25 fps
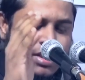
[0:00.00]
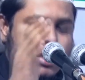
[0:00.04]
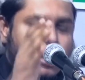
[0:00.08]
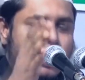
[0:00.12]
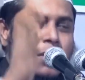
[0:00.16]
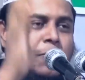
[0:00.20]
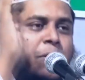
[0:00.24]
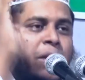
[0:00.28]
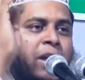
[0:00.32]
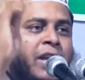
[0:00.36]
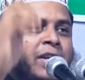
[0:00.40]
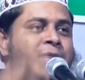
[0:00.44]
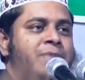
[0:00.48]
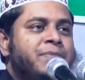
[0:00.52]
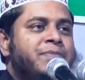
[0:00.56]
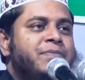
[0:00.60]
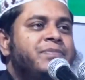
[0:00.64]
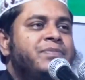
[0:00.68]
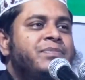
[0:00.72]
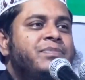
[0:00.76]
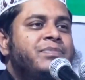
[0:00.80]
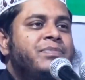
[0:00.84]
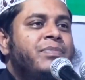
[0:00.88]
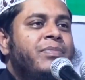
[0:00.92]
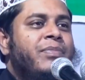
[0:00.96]
নিবেন
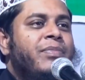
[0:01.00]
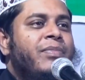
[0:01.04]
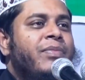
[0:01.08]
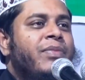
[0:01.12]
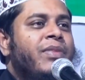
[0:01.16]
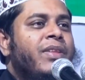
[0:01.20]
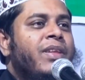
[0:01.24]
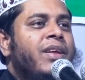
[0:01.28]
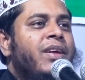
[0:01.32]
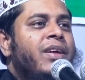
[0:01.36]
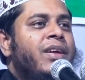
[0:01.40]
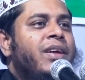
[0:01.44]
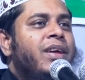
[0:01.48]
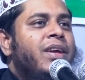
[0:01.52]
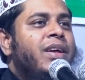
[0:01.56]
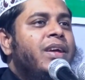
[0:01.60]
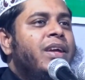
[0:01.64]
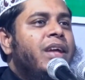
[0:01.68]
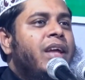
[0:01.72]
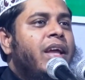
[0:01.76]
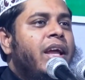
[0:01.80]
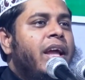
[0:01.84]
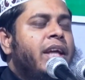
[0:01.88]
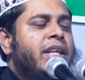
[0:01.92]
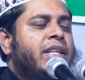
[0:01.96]

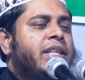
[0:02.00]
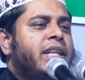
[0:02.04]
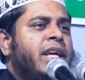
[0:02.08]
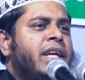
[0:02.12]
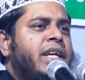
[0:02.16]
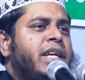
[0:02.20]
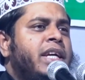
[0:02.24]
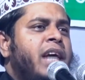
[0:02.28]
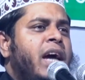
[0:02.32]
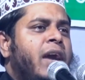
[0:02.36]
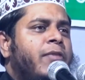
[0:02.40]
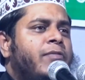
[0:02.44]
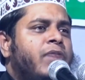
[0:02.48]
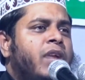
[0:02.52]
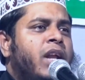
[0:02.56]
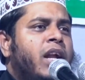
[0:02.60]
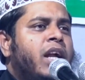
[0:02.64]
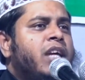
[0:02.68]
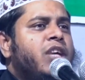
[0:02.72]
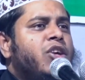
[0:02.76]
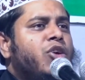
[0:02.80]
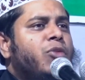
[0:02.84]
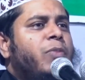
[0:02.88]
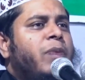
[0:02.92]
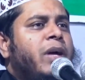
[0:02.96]
এতে কি
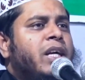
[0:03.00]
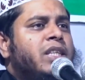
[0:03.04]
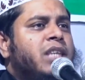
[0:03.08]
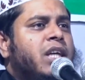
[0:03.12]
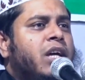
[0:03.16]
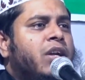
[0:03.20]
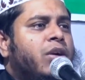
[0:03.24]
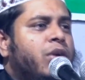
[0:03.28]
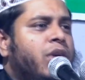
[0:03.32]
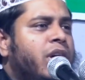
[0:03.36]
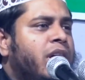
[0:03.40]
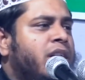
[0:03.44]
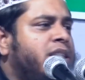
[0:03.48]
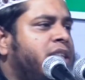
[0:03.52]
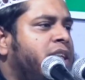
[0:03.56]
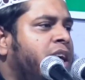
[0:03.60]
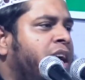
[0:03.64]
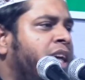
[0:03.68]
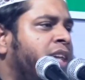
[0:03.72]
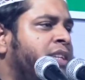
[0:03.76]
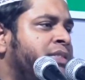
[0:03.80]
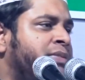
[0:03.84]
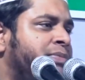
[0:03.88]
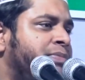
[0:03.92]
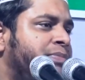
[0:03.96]
আপনারা কেউ বেজার
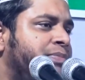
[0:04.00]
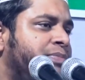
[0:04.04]
হয়েছেন